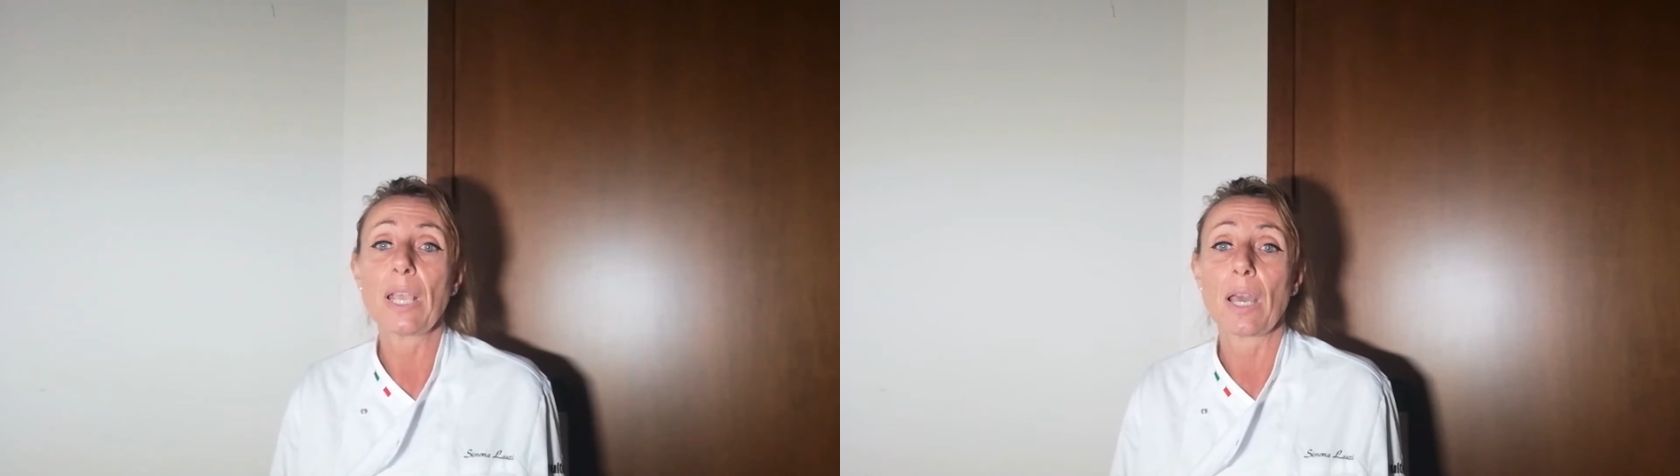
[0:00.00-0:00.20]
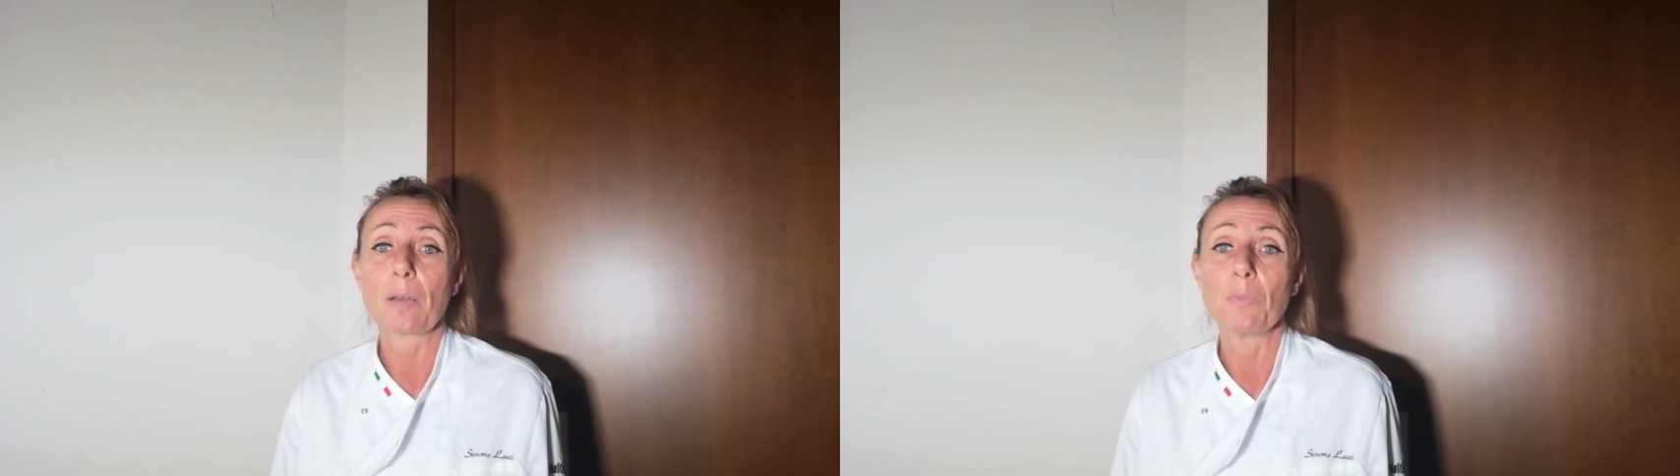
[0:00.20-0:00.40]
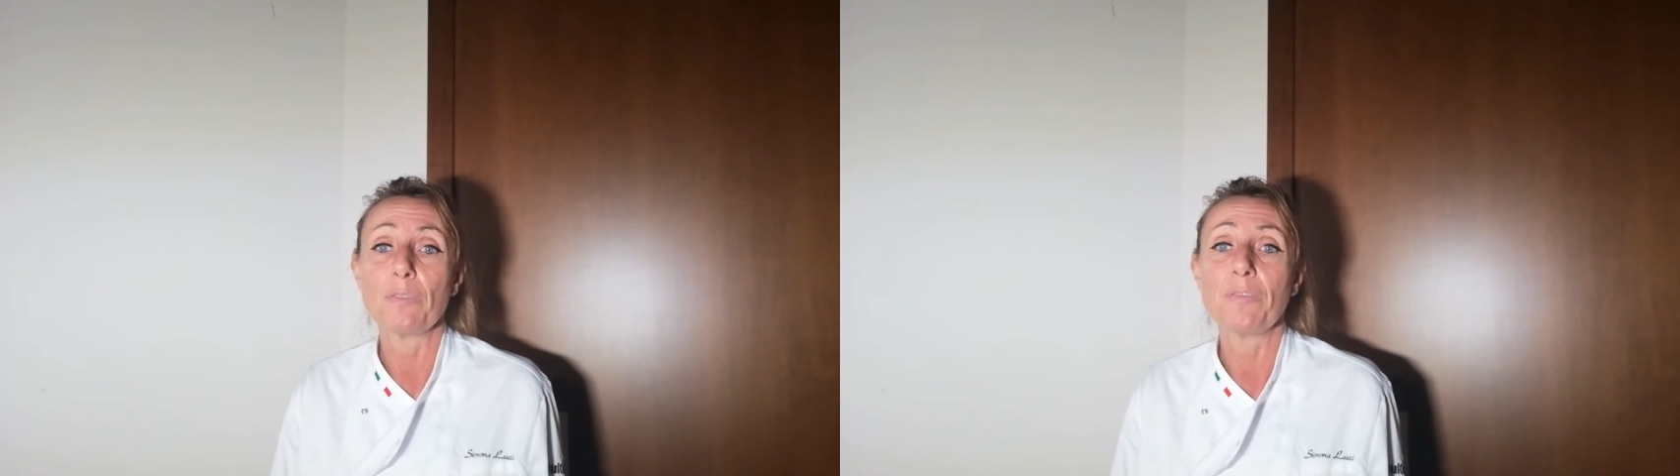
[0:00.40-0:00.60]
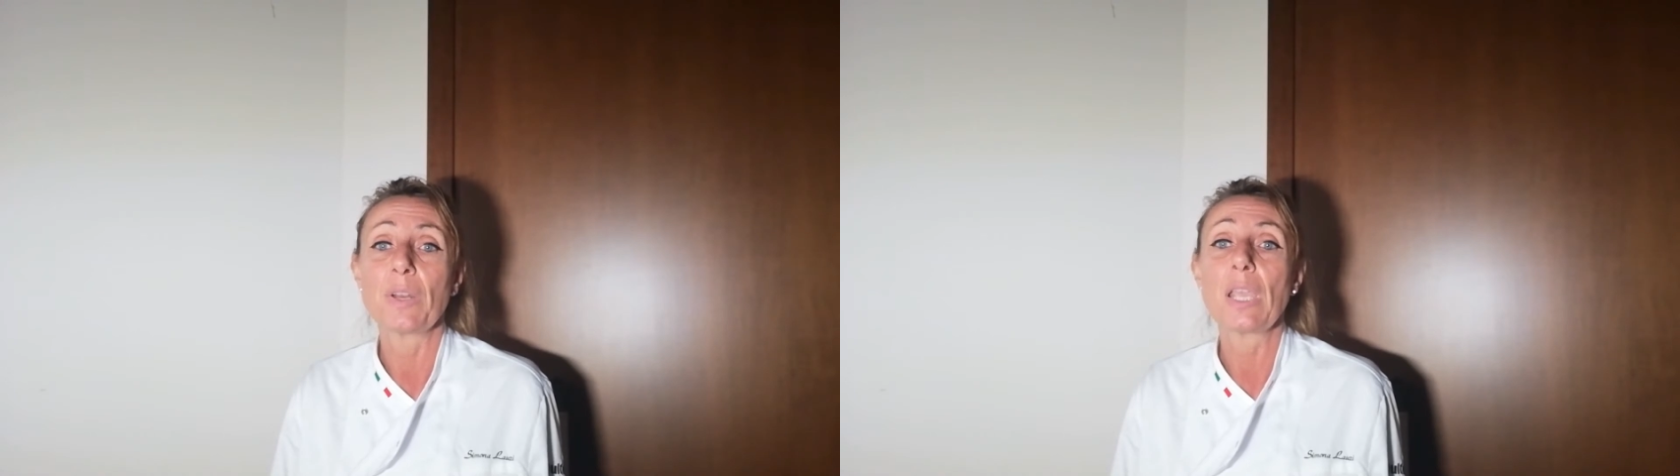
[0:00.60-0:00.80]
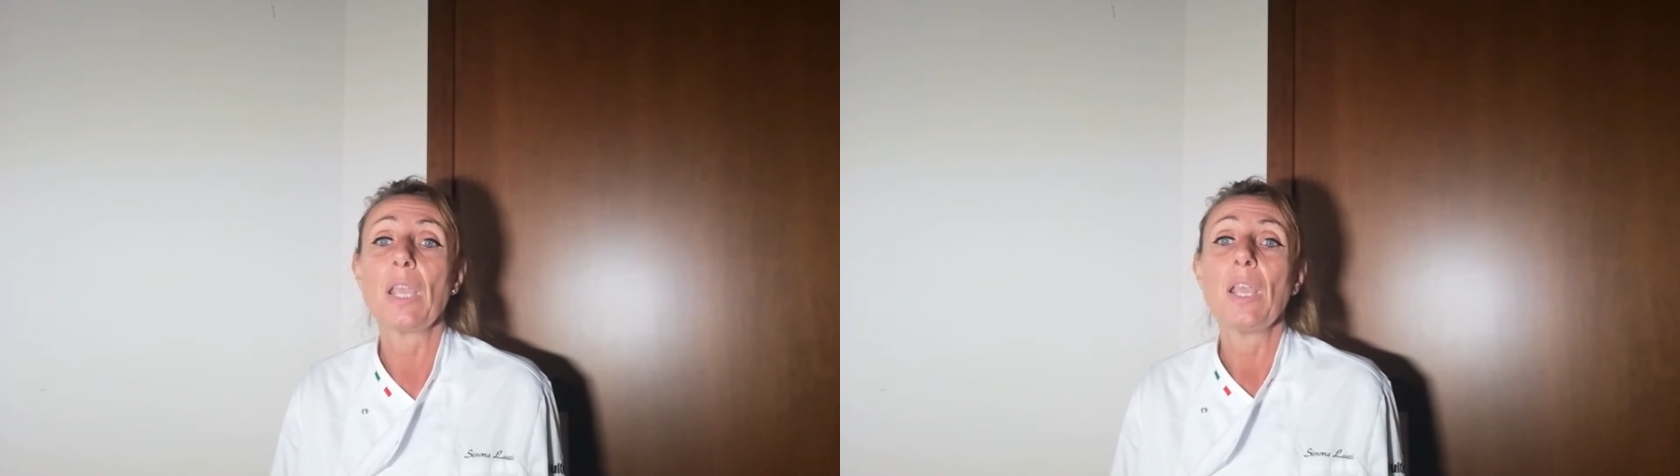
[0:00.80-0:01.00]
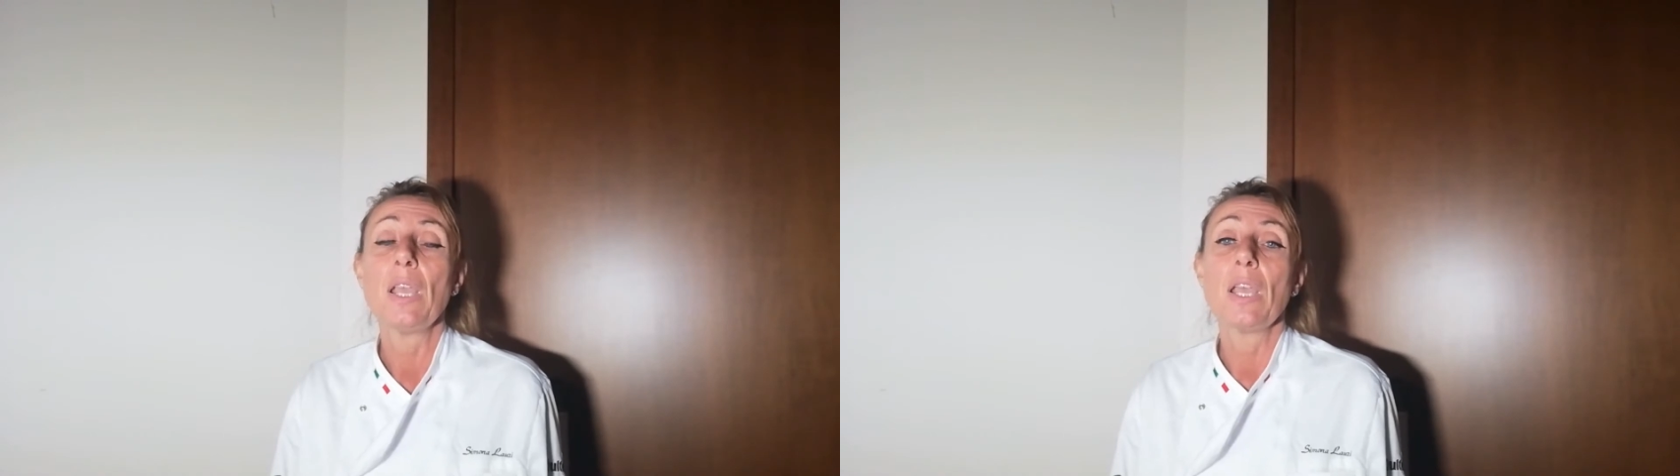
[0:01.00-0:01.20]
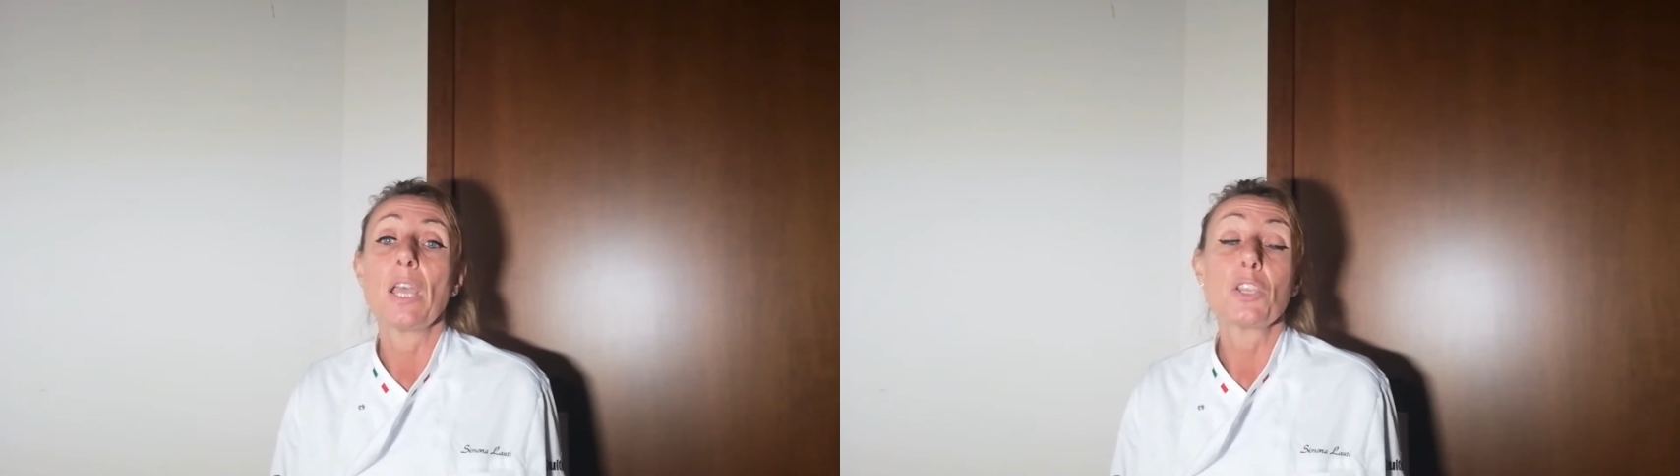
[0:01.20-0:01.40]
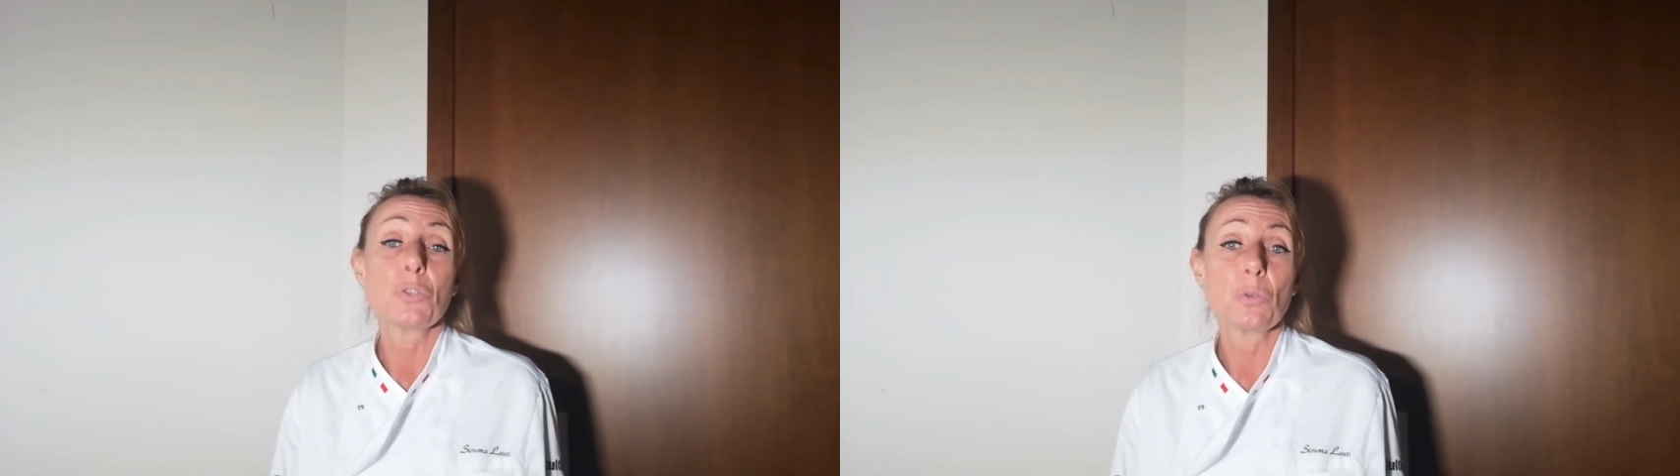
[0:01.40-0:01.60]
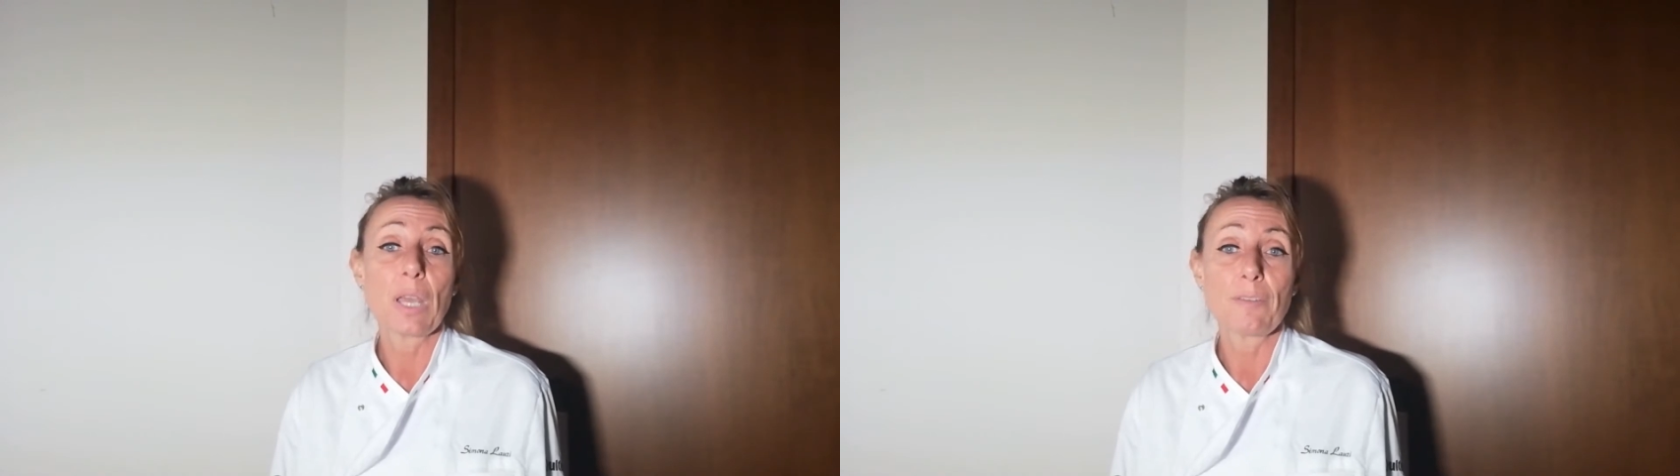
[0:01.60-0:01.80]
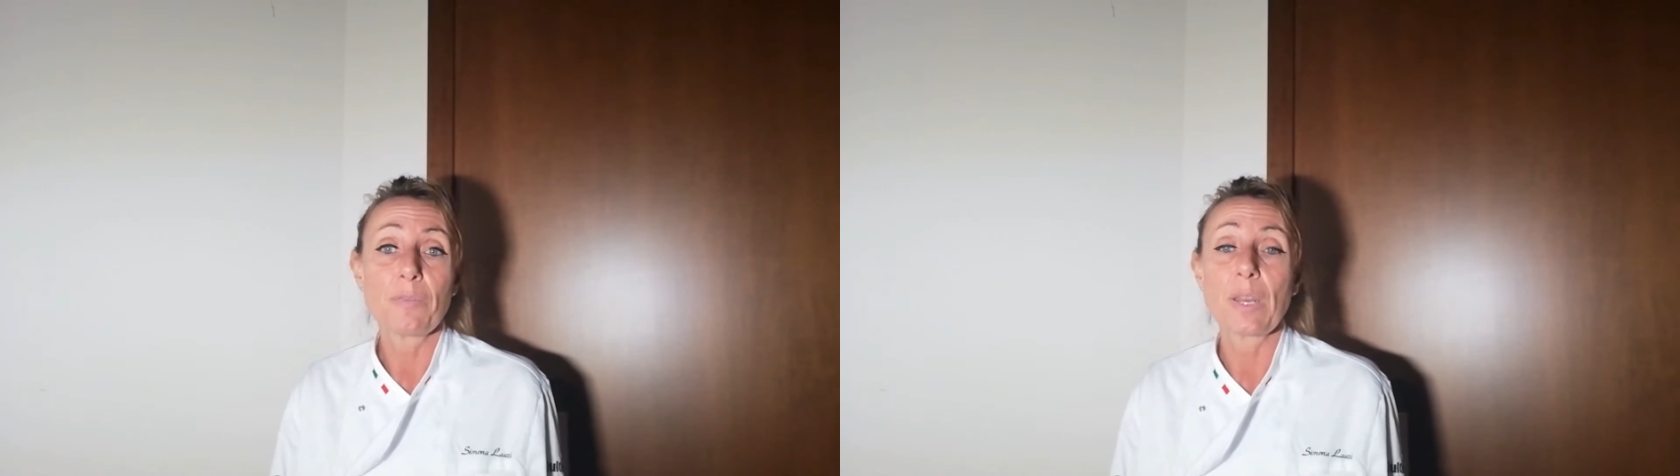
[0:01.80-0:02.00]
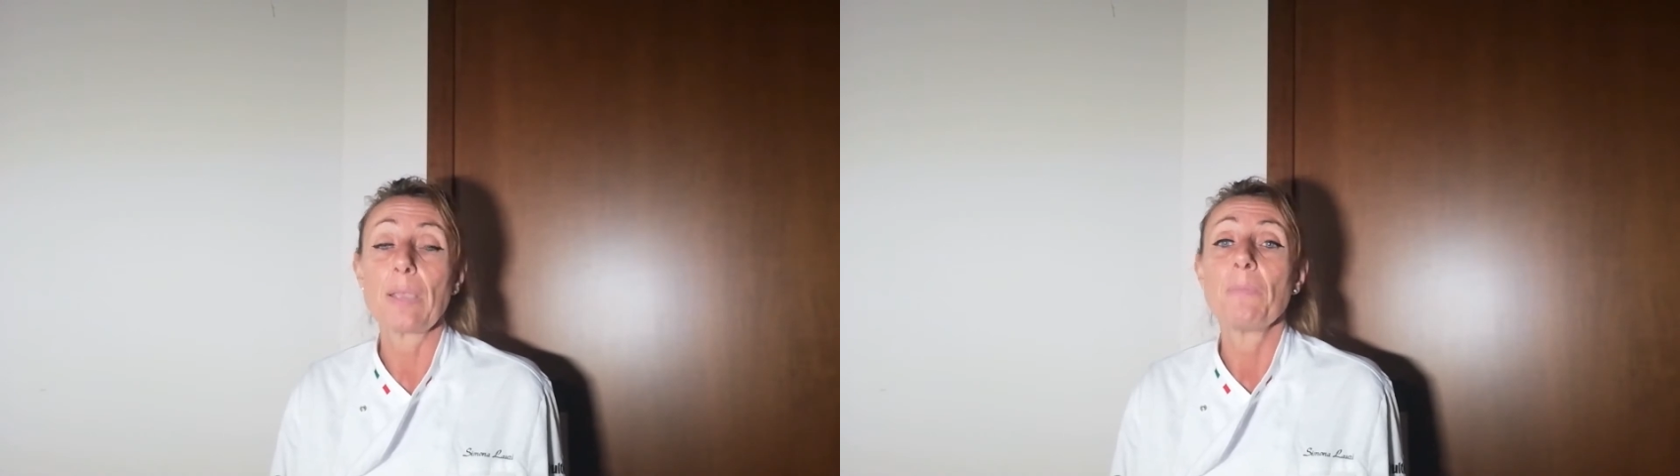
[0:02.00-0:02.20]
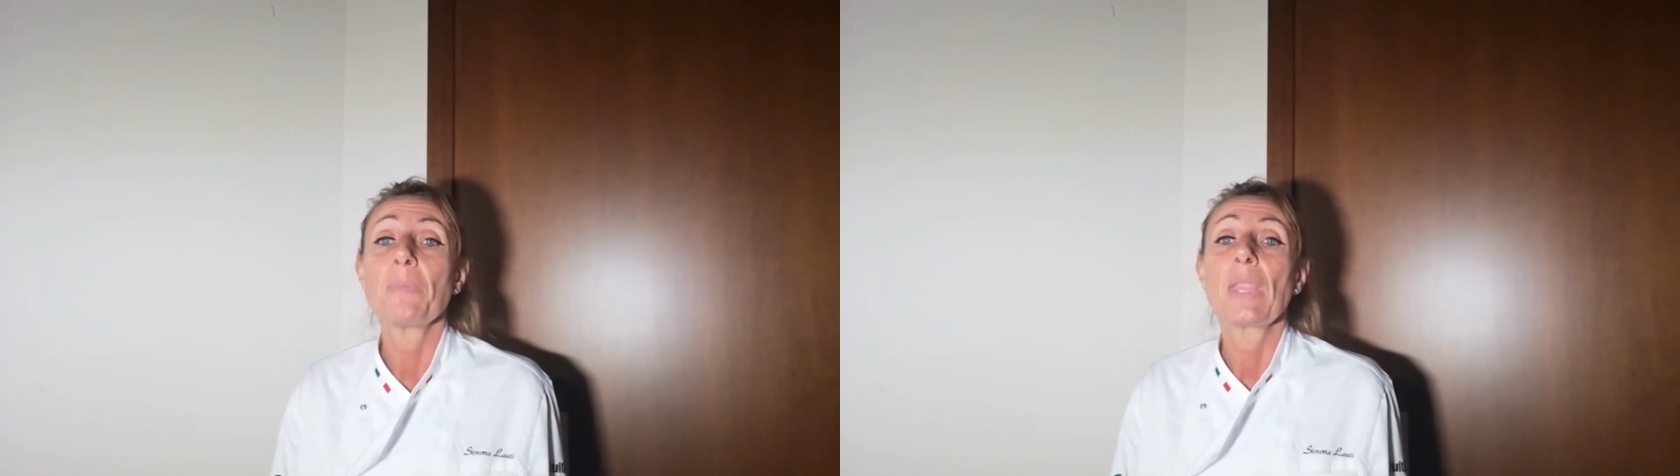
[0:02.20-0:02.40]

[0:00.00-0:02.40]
carbon free, eh, sugar free.